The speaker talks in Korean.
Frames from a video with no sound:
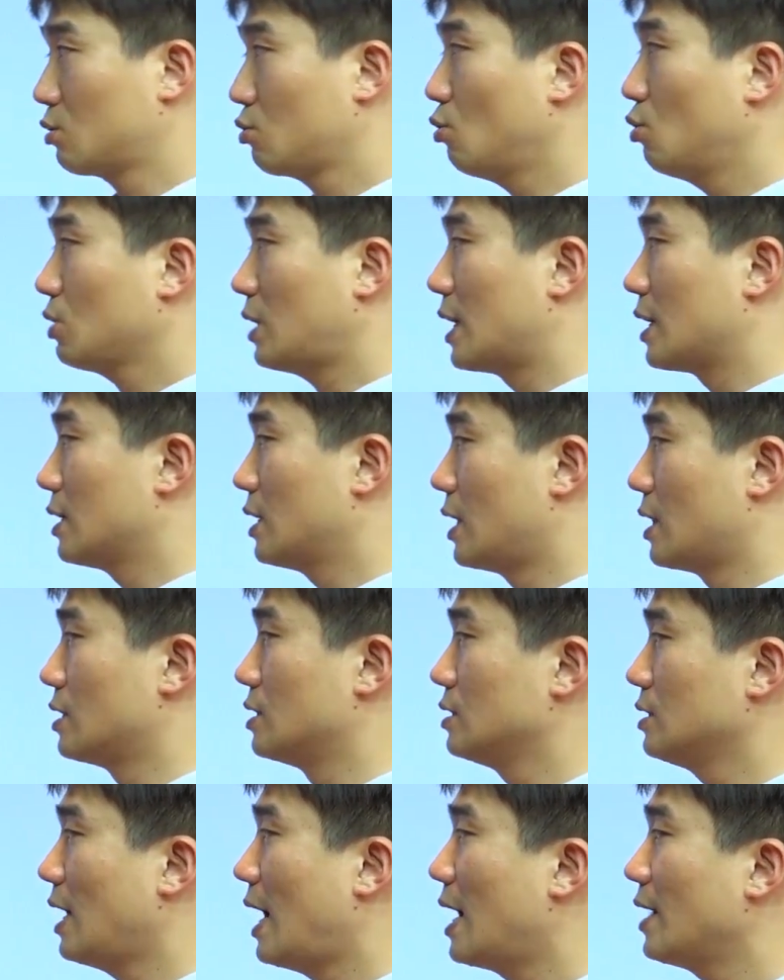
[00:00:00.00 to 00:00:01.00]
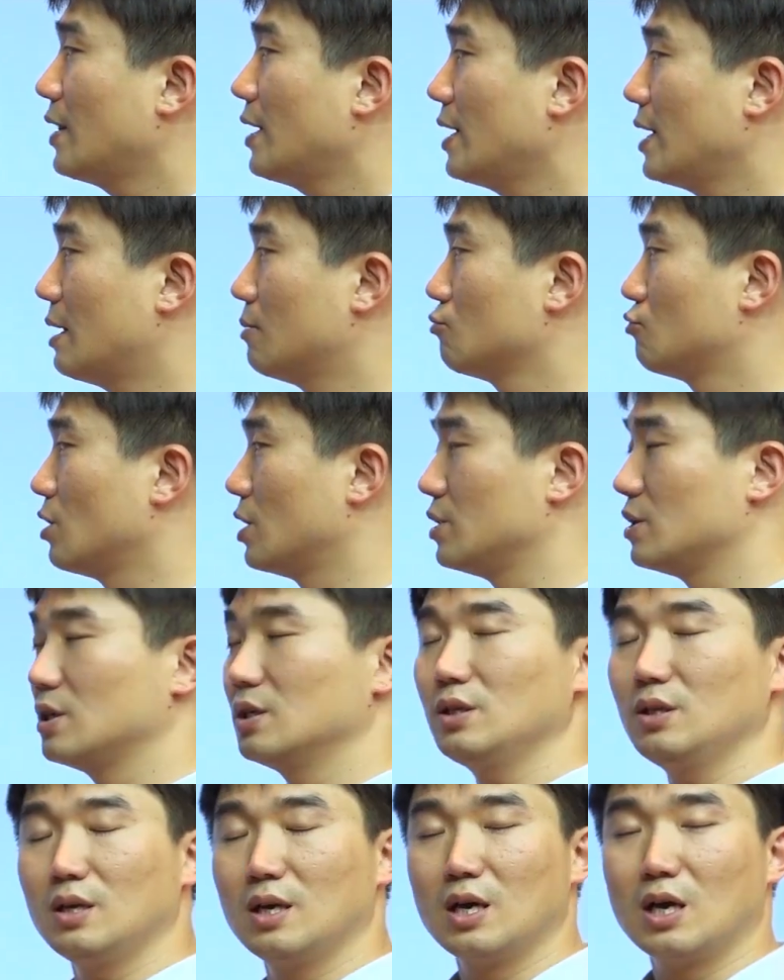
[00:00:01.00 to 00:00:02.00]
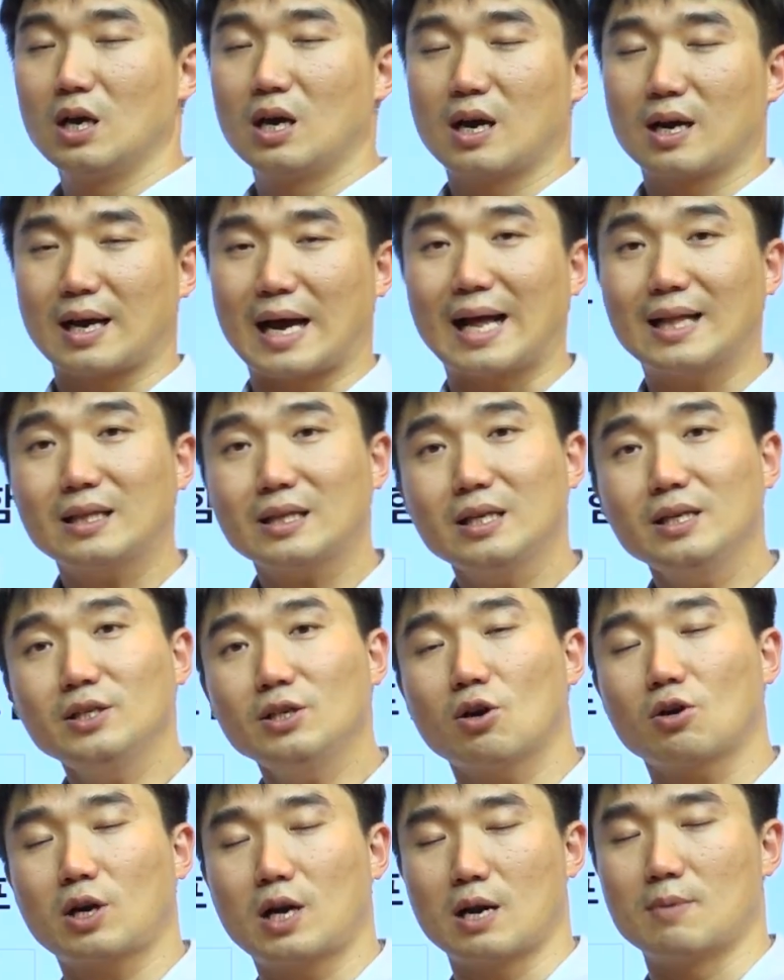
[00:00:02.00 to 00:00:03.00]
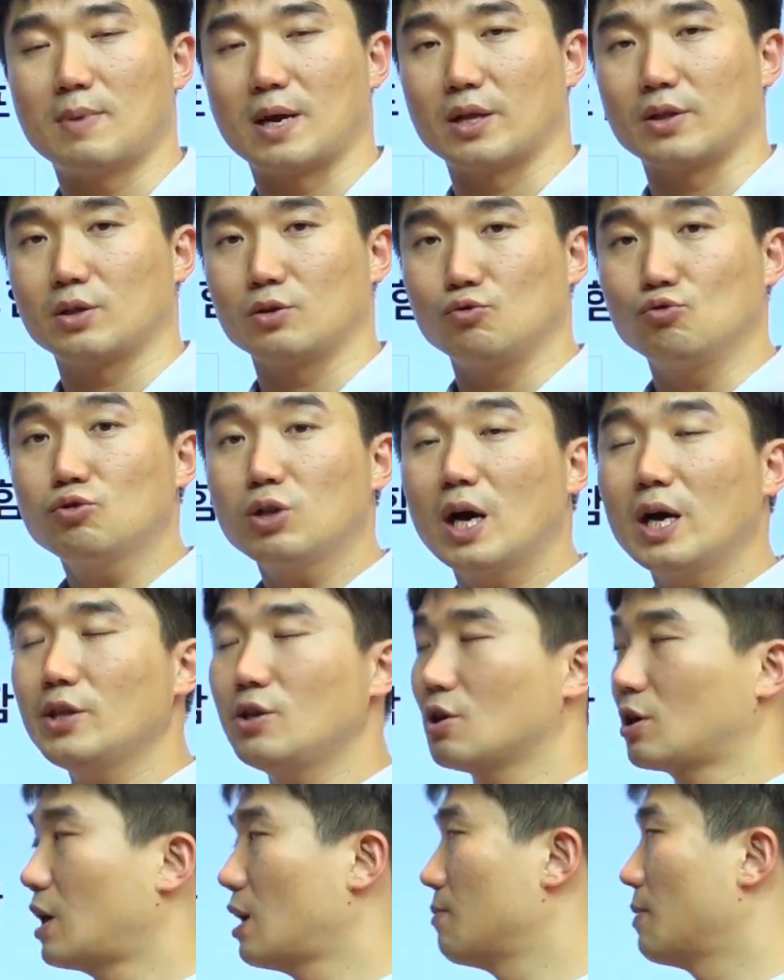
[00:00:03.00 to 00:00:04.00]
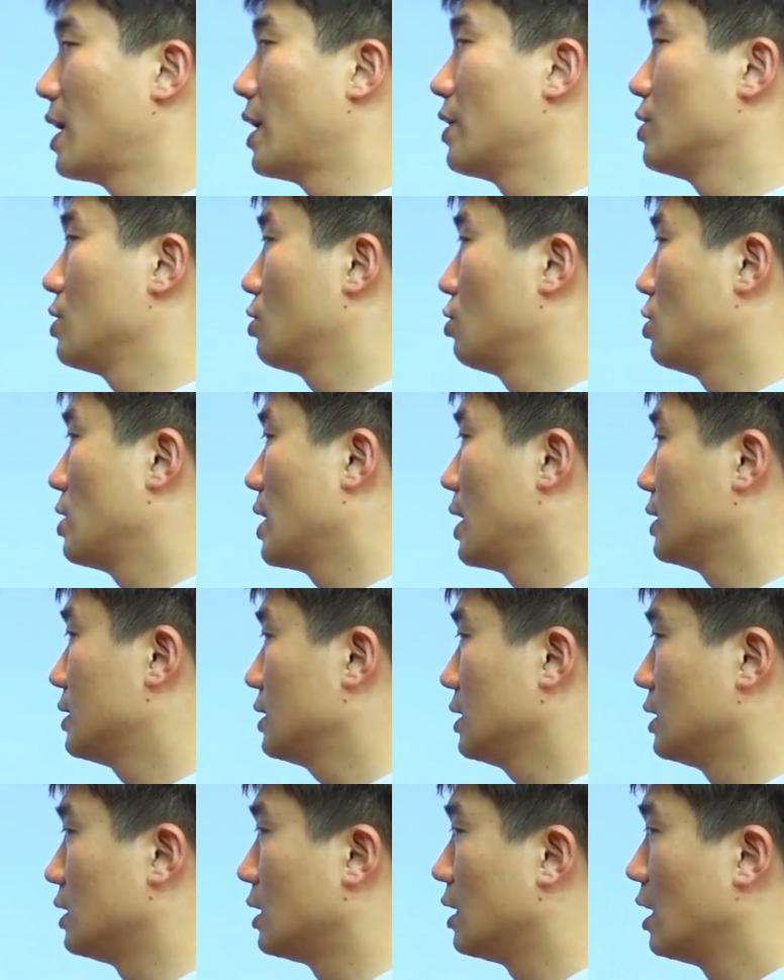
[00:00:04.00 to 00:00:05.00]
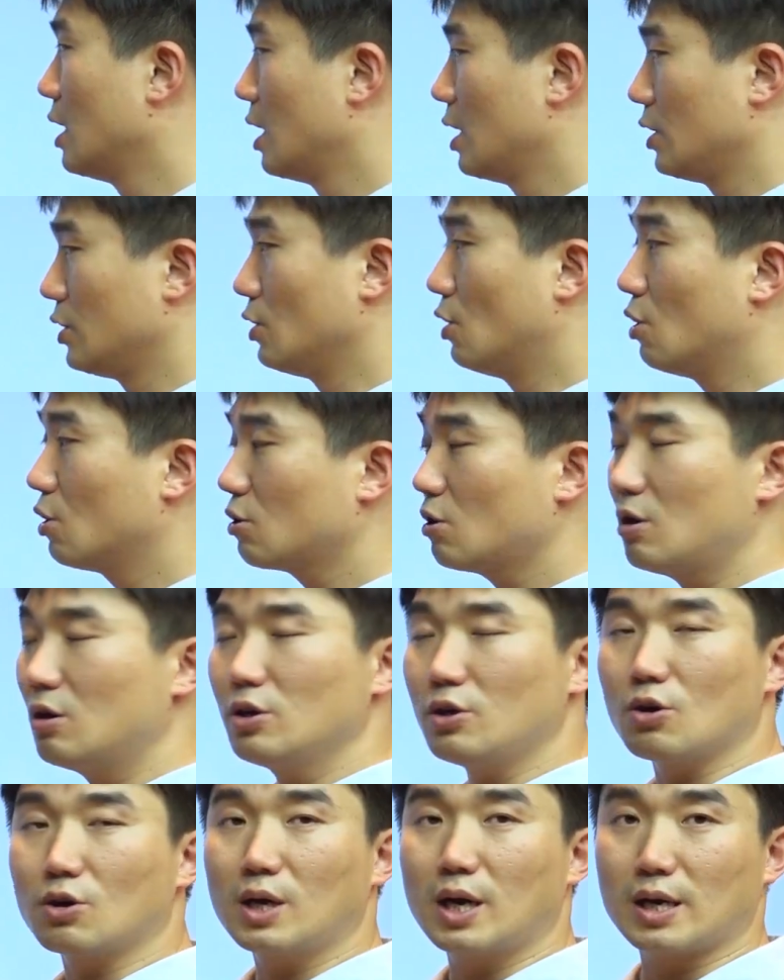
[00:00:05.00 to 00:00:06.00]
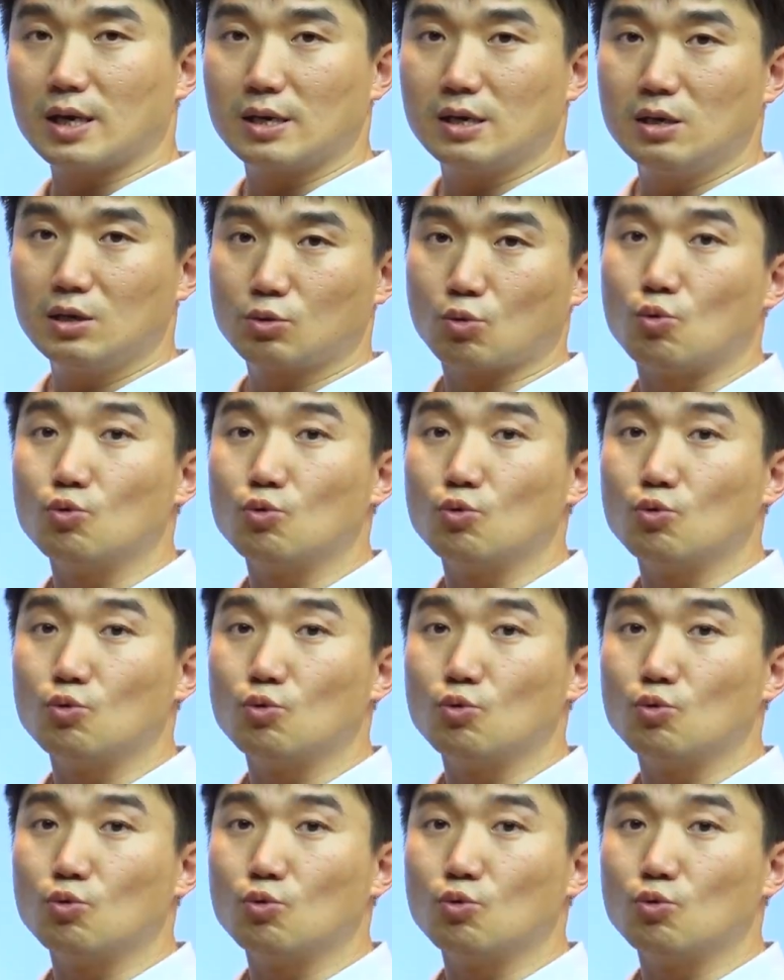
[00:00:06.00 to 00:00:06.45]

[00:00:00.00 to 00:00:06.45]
또 다른 하나의 함수에는 같은 역할만, 유사한 역할만 하는 걸 해야지 여러 역할을